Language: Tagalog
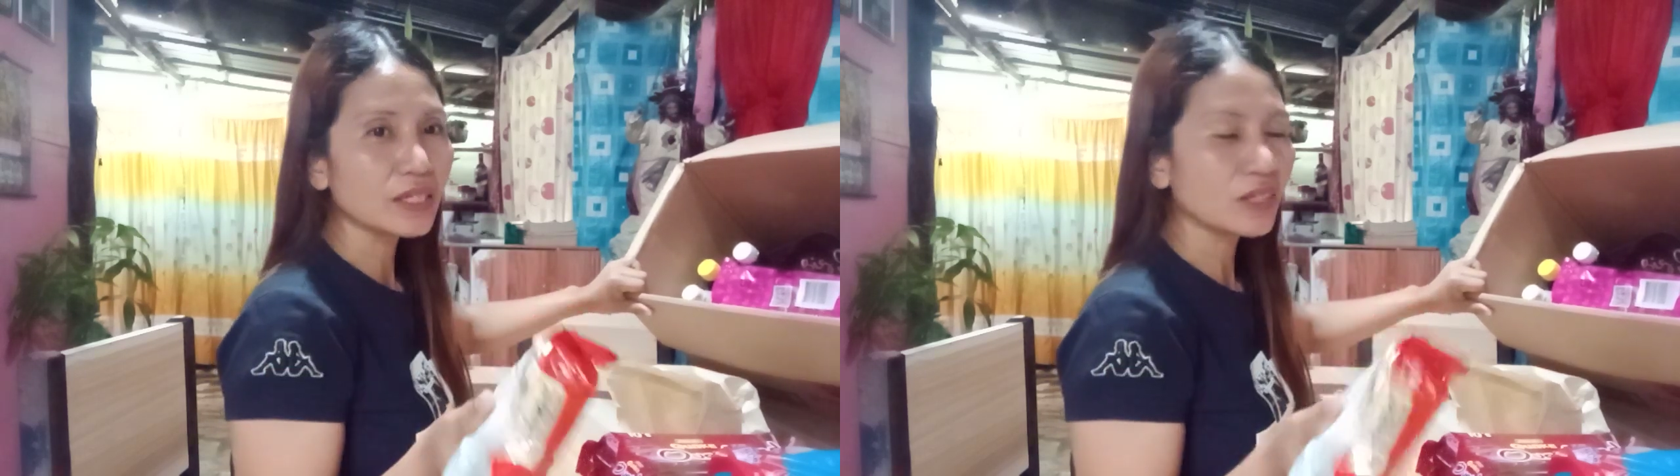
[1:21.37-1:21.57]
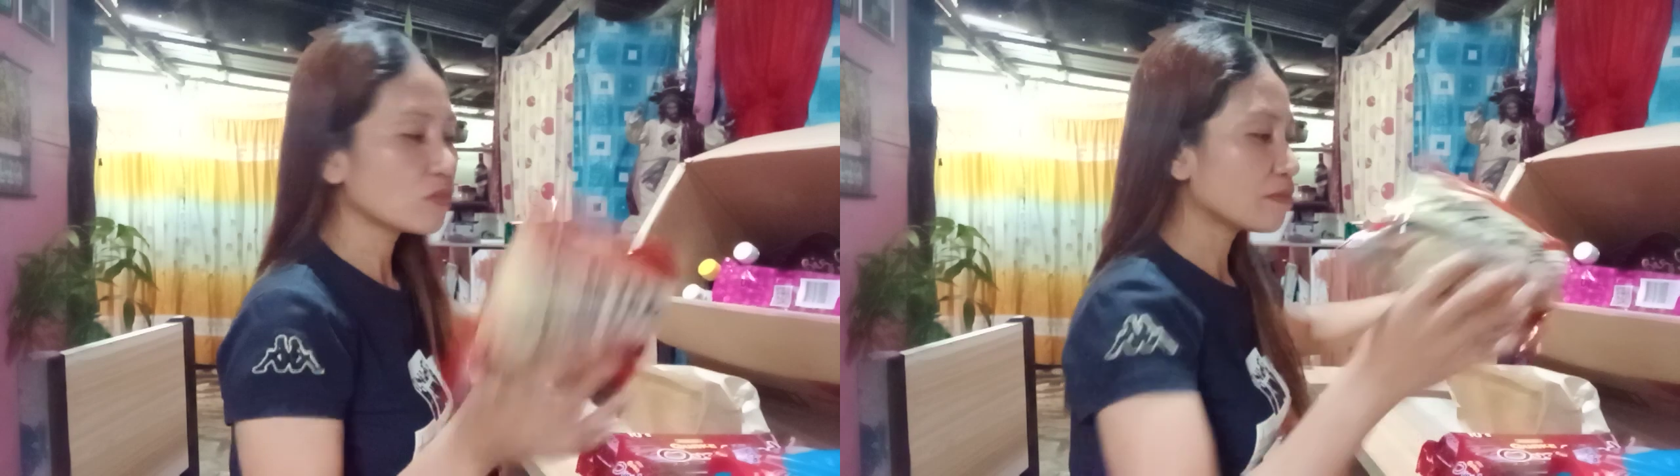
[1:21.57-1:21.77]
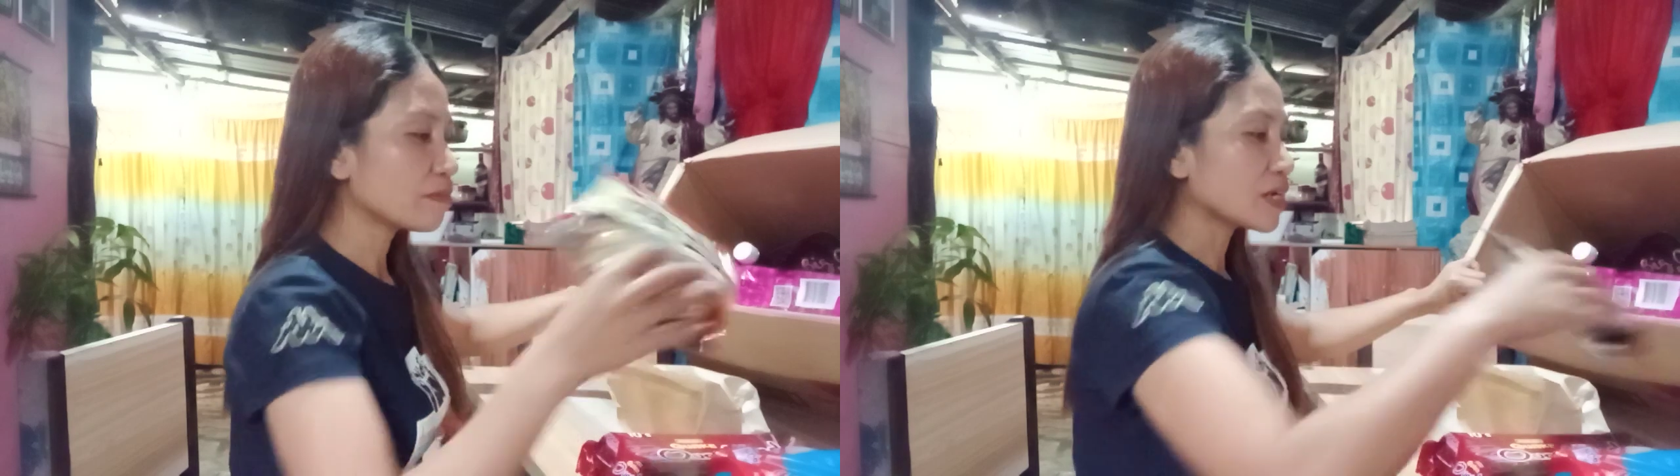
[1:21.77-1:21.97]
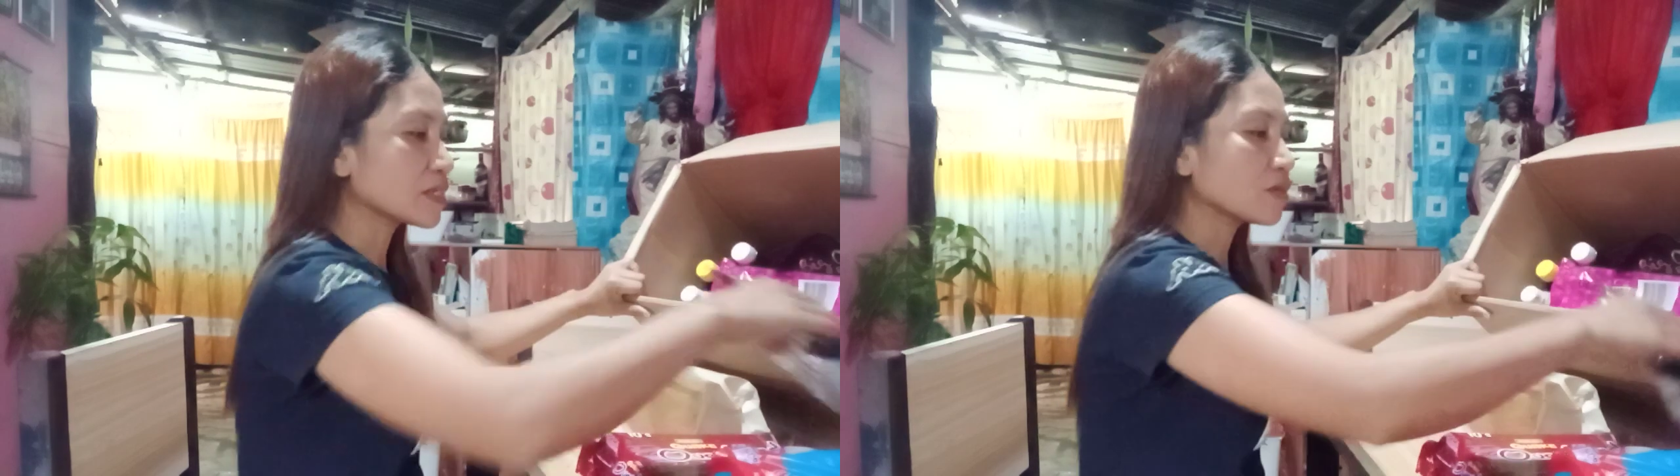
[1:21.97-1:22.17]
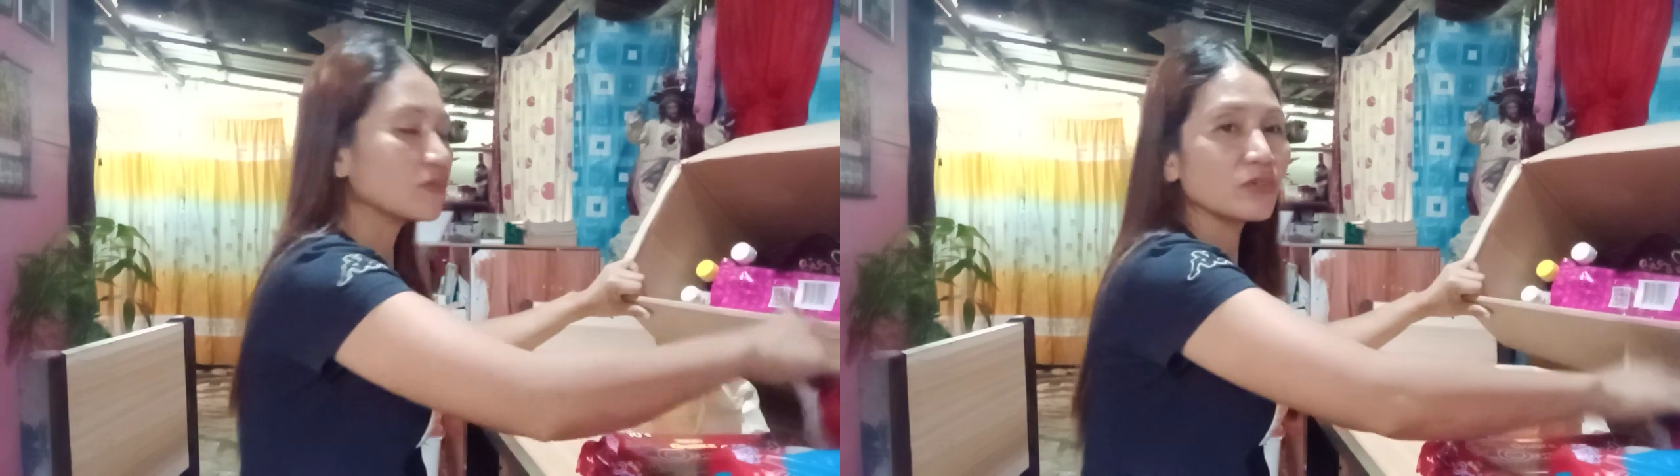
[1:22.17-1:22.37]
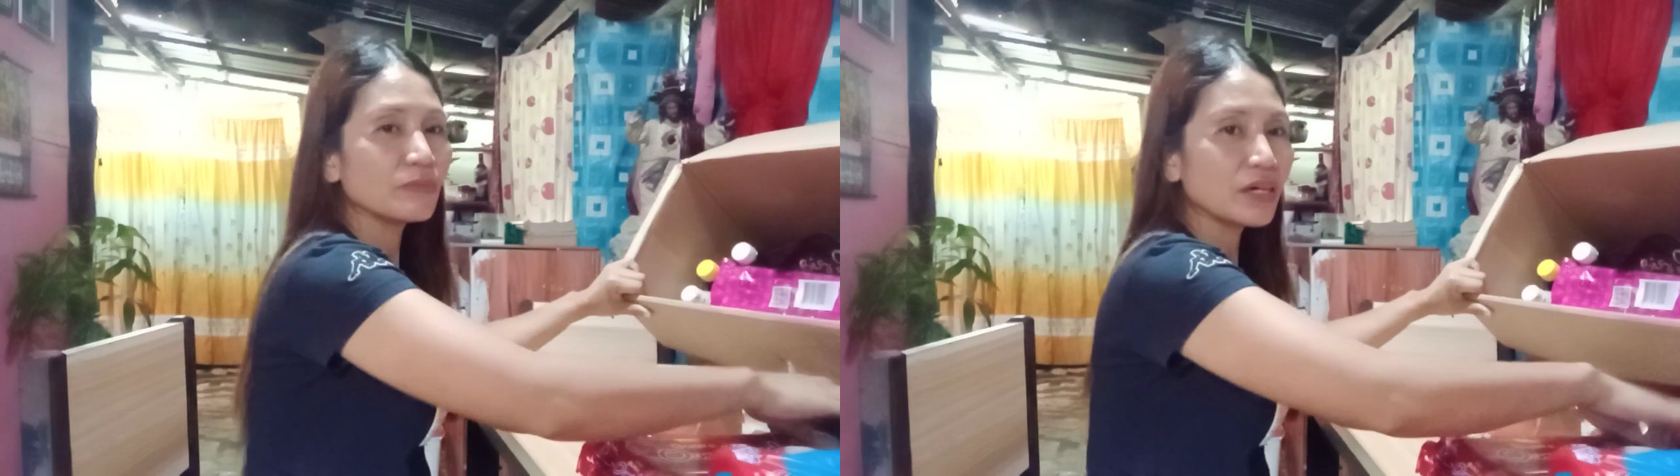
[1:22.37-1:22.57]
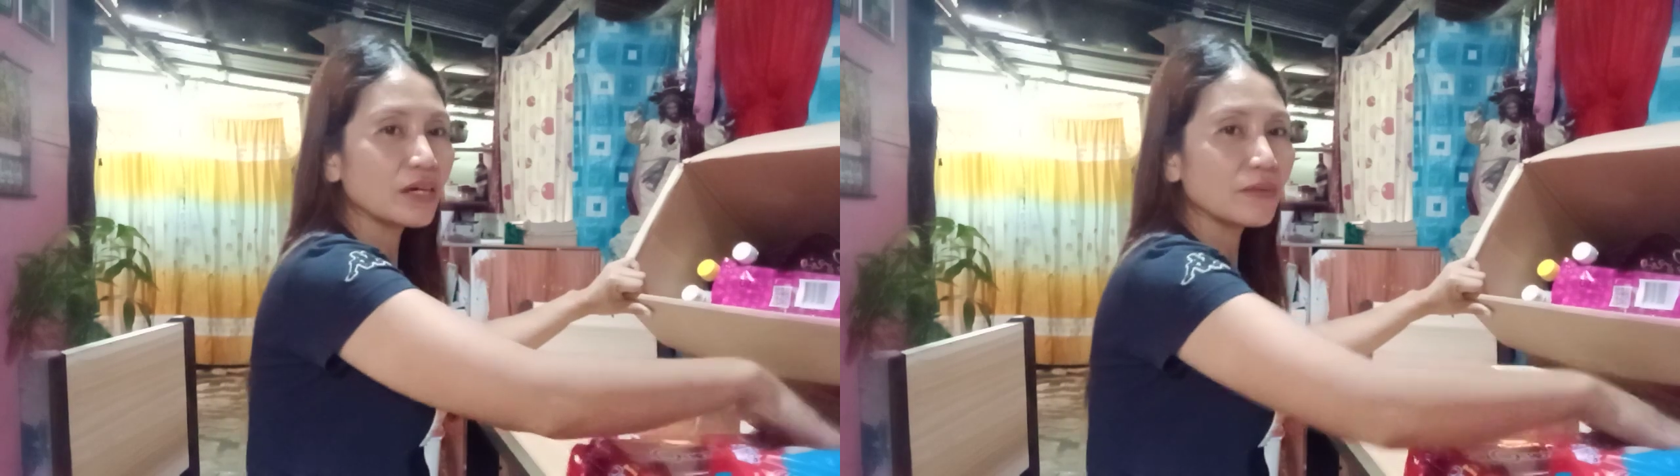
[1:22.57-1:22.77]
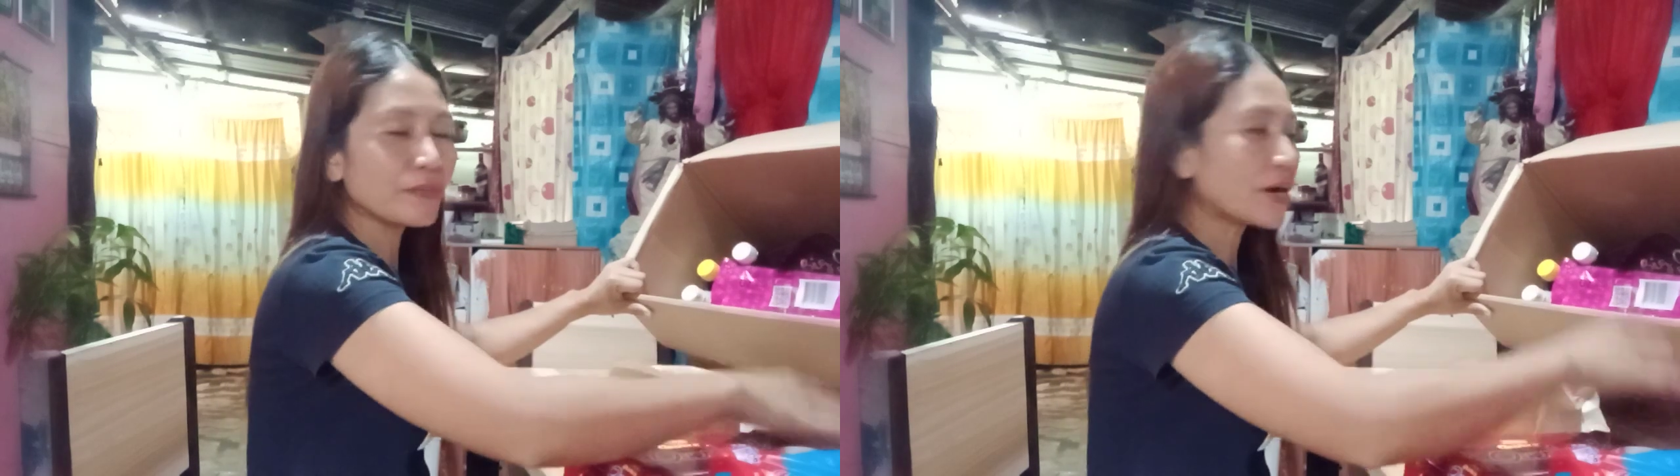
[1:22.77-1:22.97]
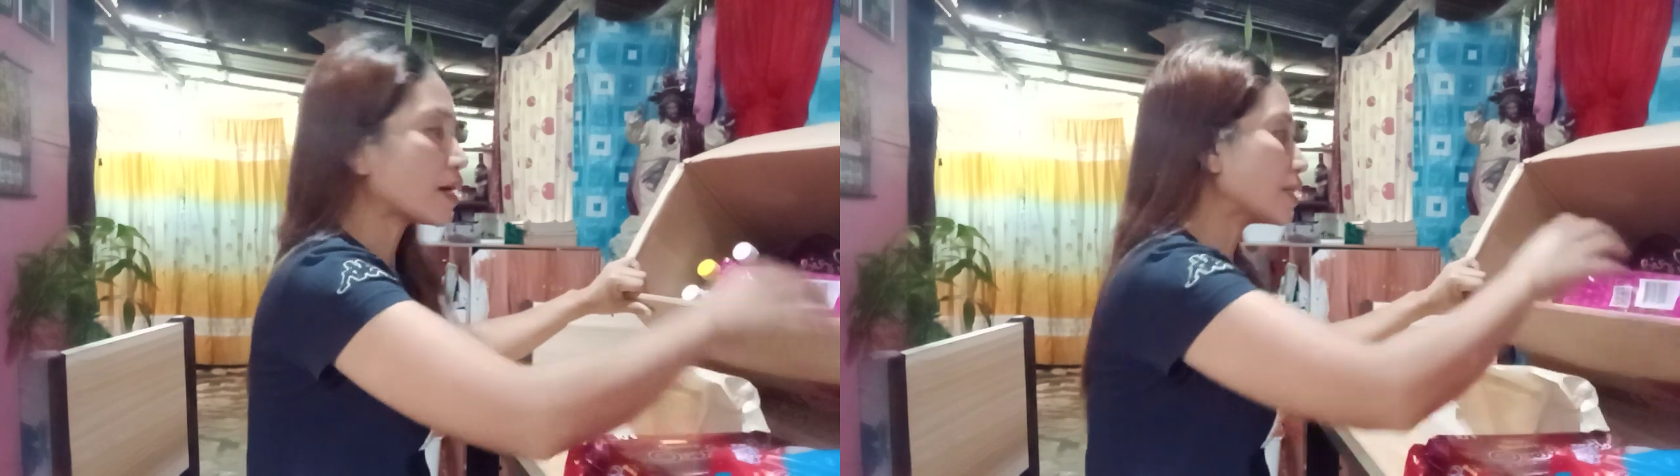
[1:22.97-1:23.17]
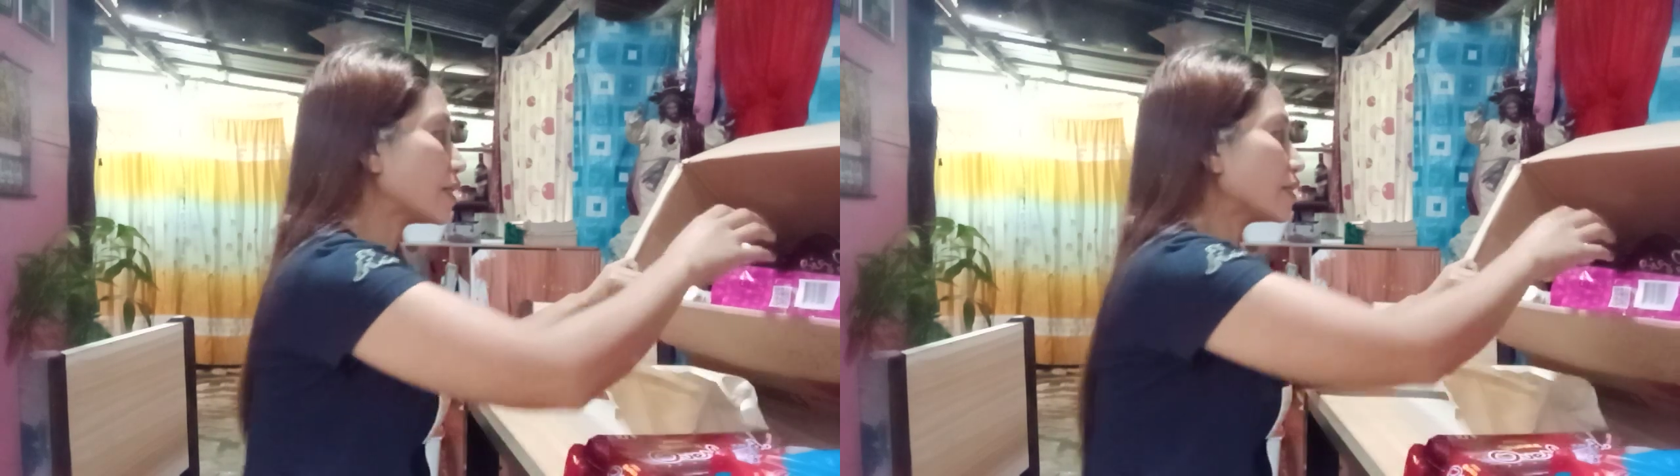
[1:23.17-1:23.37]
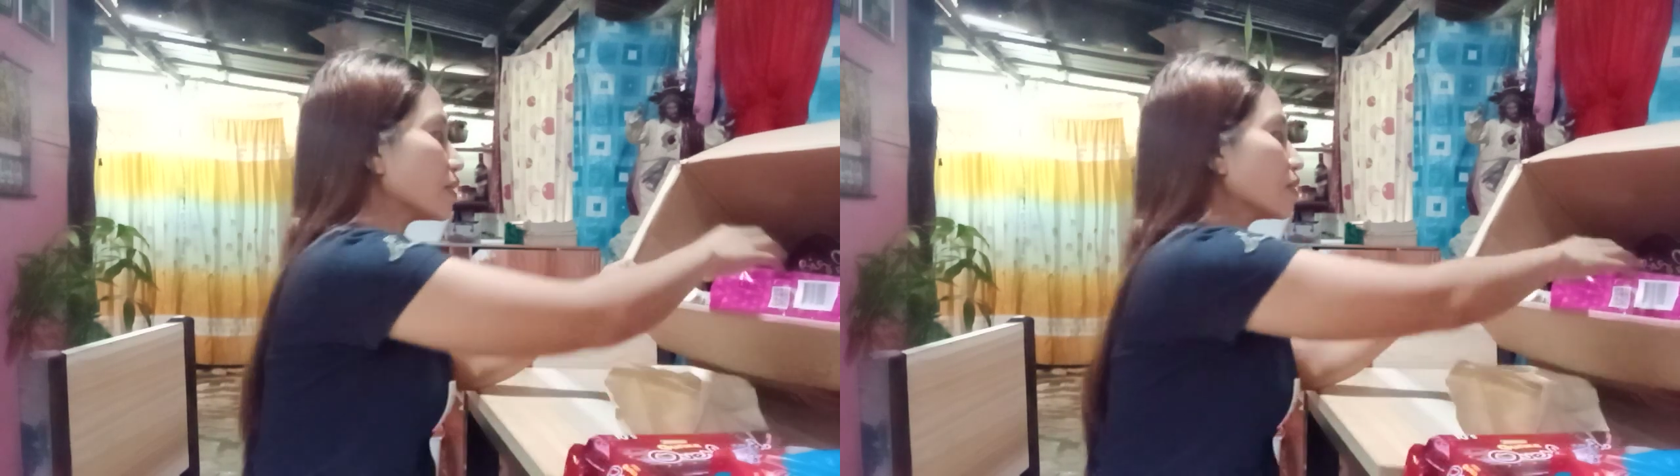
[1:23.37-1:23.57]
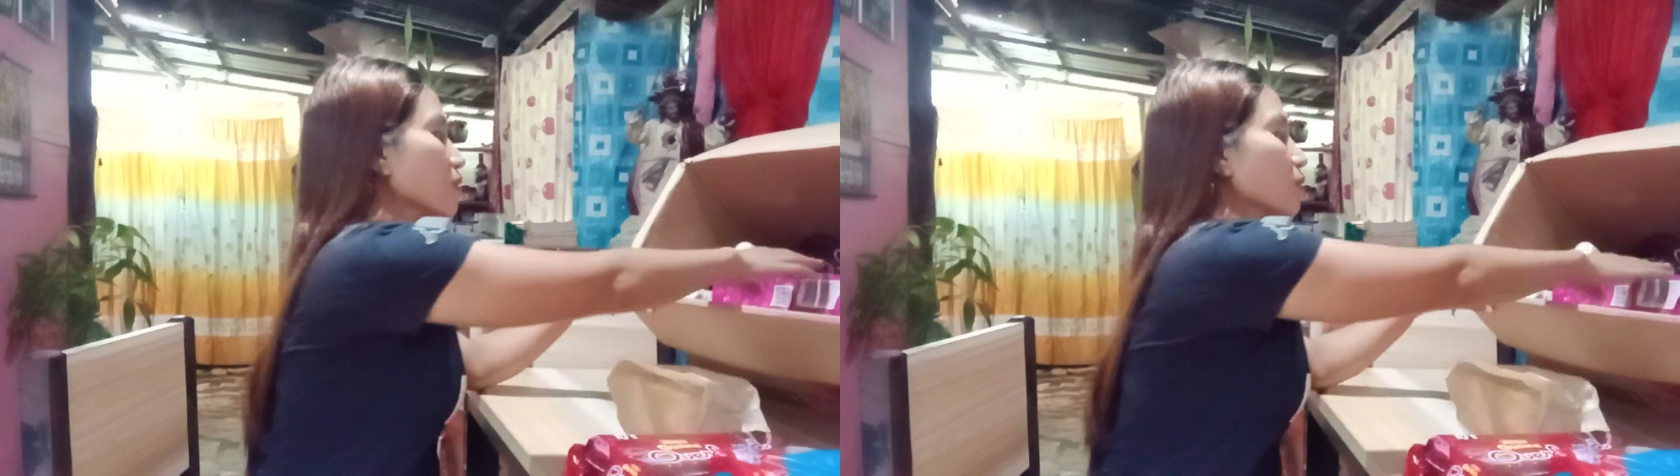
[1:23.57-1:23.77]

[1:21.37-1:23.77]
Hindi ko mabasa kung ano ba ang pangalan ng